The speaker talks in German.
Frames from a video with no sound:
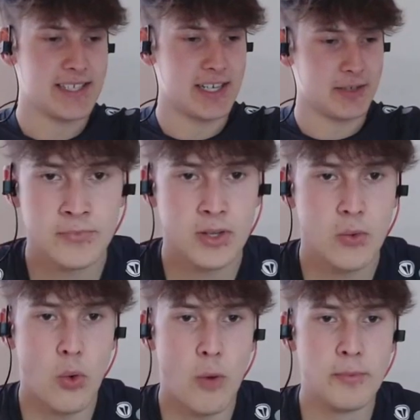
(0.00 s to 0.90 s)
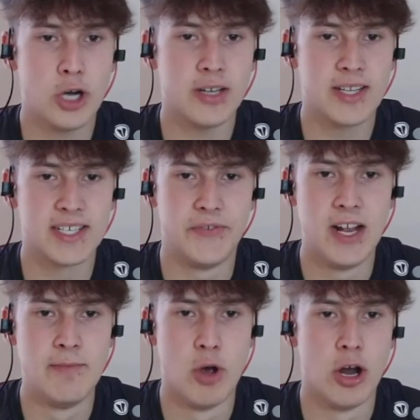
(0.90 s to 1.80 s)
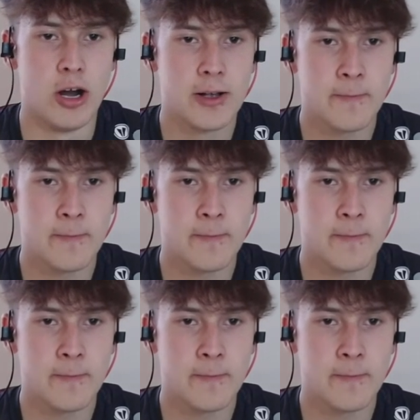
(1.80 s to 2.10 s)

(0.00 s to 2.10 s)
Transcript: her. Um Gottes Willen, Müller!